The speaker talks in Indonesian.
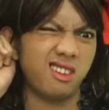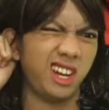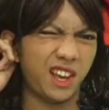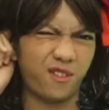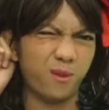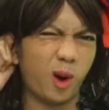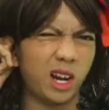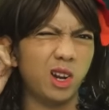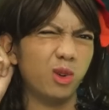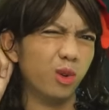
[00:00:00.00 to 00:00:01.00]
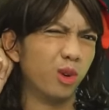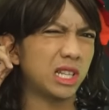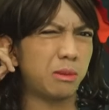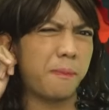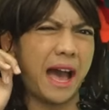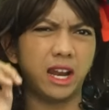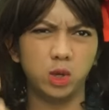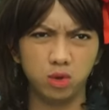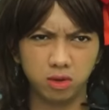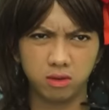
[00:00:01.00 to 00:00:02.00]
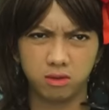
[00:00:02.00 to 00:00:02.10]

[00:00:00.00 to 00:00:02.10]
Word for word: Dev bukan lo duduk sama Pandu